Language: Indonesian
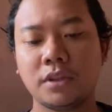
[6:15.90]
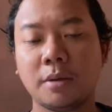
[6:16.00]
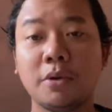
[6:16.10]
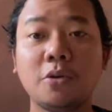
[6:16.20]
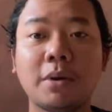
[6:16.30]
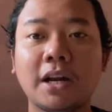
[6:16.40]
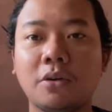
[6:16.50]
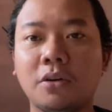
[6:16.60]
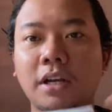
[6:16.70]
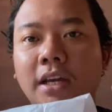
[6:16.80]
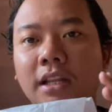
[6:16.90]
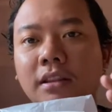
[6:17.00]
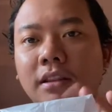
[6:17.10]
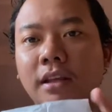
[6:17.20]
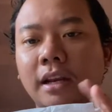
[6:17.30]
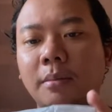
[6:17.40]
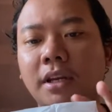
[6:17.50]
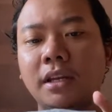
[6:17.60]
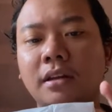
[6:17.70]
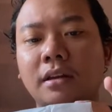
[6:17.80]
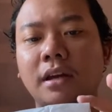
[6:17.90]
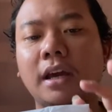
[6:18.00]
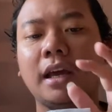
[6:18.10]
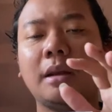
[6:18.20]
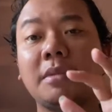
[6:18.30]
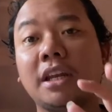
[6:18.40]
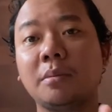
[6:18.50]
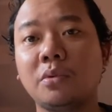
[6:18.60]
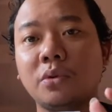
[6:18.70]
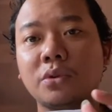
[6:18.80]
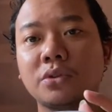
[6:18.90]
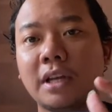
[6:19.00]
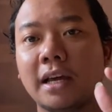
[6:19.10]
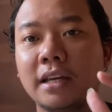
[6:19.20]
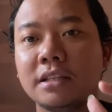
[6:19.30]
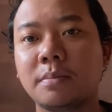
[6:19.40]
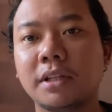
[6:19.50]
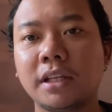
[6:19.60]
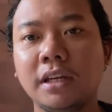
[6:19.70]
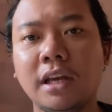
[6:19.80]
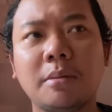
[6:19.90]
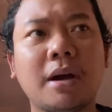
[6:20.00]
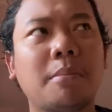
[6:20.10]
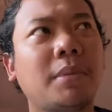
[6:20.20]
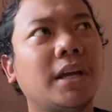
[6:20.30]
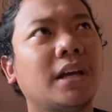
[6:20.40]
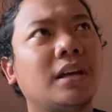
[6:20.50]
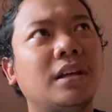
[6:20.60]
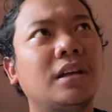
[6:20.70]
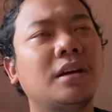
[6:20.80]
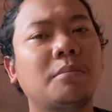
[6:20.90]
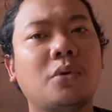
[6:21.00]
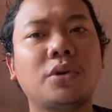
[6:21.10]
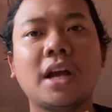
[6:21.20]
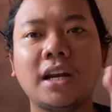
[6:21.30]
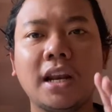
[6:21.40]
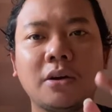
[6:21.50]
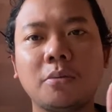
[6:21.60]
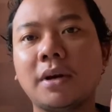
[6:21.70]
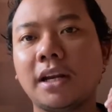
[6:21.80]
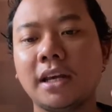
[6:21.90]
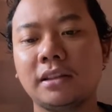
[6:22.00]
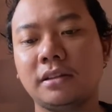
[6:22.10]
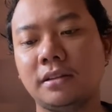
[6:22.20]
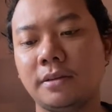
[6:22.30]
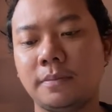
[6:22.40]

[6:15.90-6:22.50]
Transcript: tapi gue pernah kok ngelihat helm ini eh helm yang dibungkus lagi seperti ini helm apa ya pokoknya ada lah gue pernah lihat